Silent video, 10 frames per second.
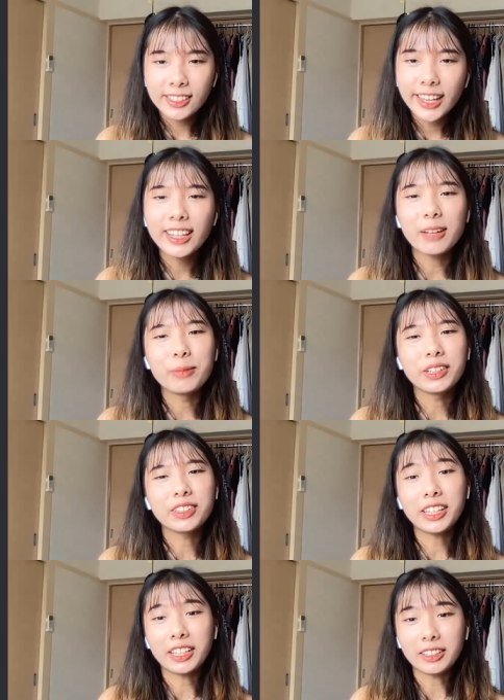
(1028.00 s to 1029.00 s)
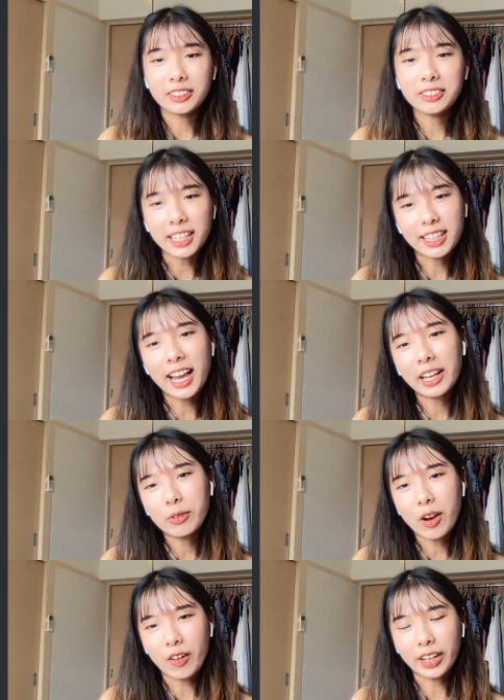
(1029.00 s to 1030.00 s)
trước hết là mình có thể tự đặt ra hai
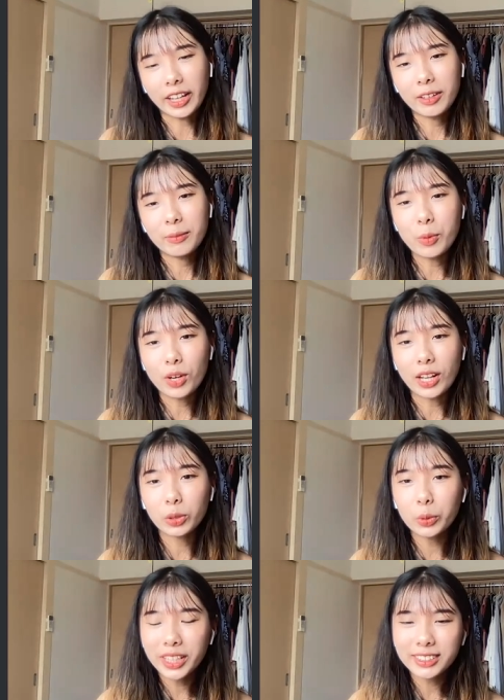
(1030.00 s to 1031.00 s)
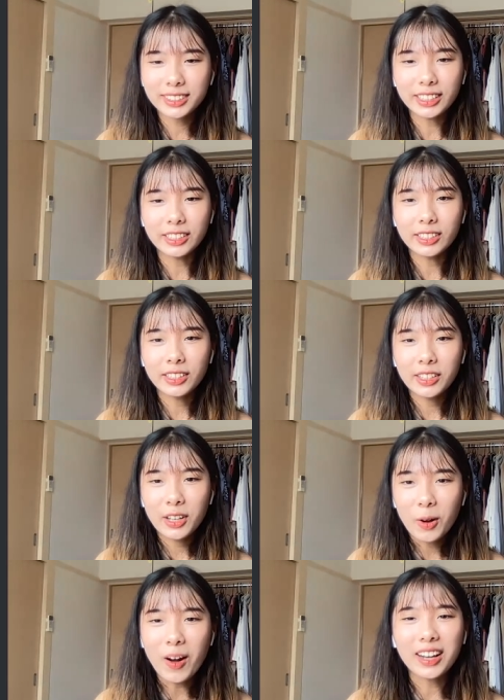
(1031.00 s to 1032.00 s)
câu hỏi này một là tôi thích gì
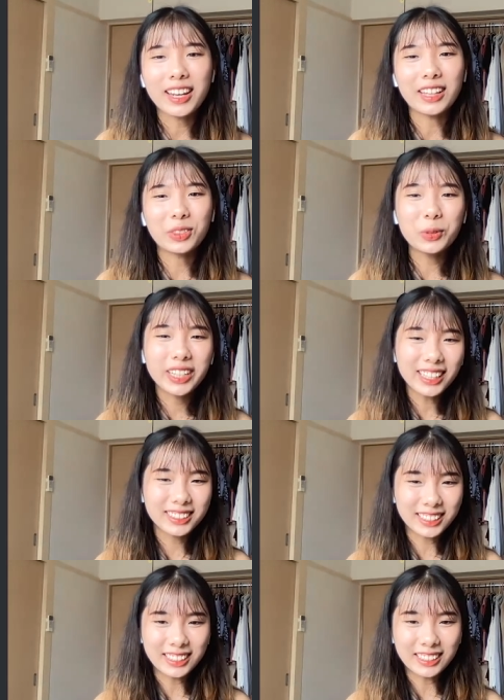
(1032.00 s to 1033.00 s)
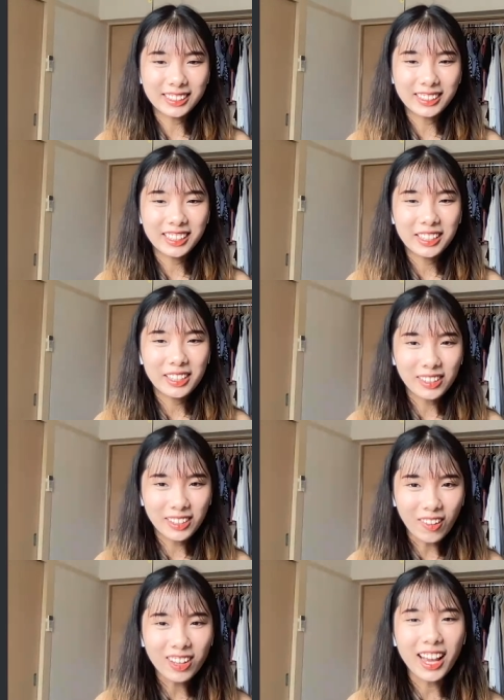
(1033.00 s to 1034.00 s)
hoặc là tôi ghét gì
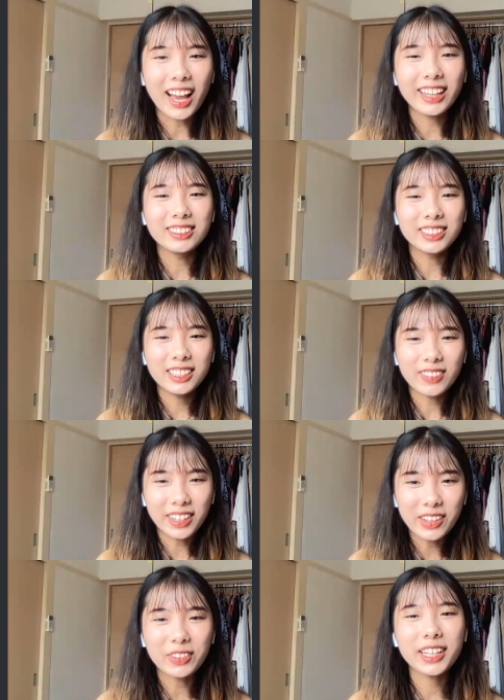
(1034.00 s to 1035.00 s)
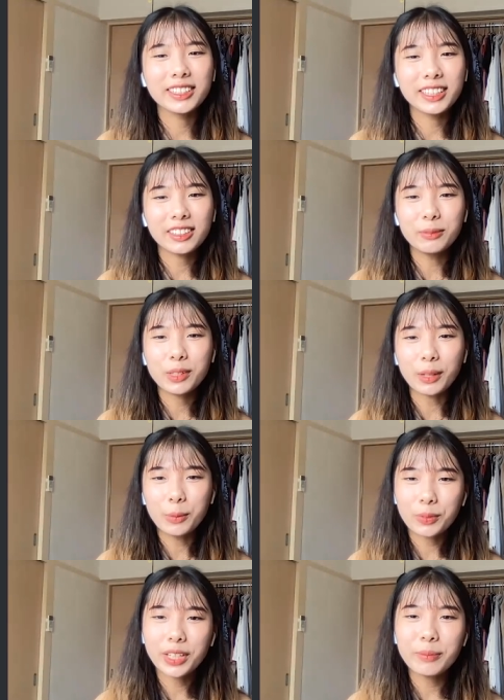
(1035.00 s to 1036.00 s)
có cả hai hướng đi và đều có thể dẫn tới một cái
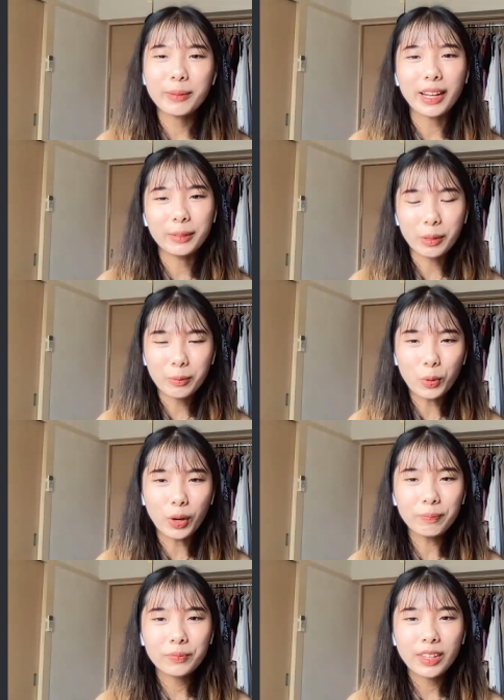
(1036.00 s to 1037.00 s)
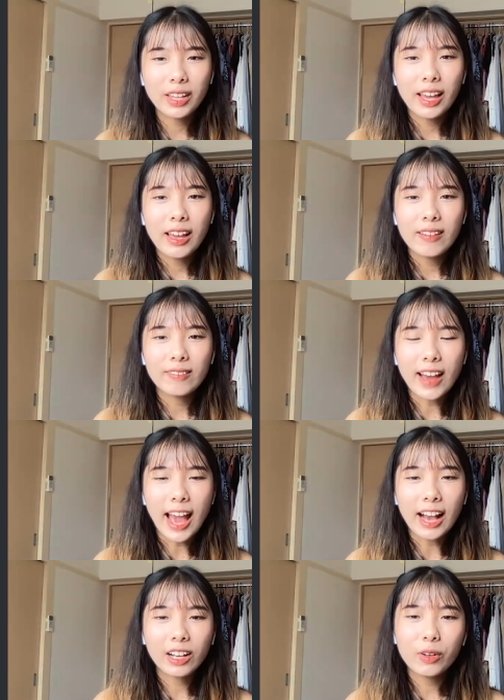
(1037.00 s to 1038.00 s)
mục đích mà các bạn mong muốn
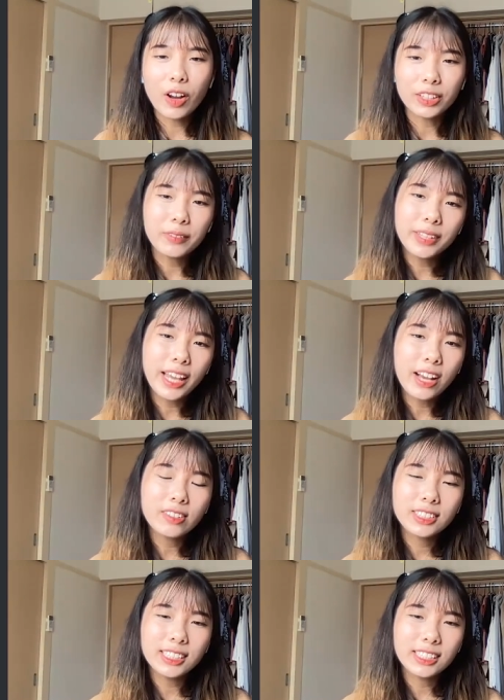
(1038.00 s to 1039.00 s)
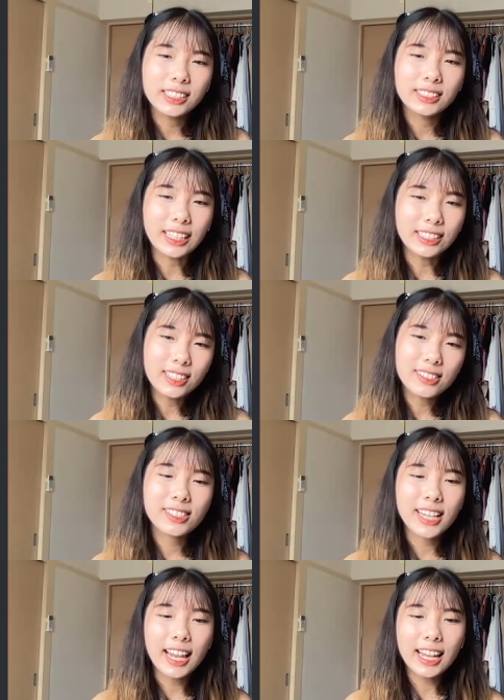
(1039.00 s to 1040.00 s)
và câu hỏi tiếp theo chị dành cho
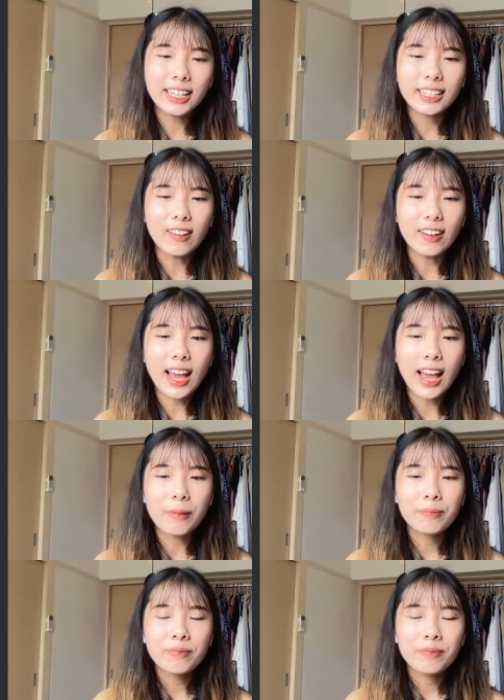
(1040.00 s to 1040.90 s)
Scarlett đó là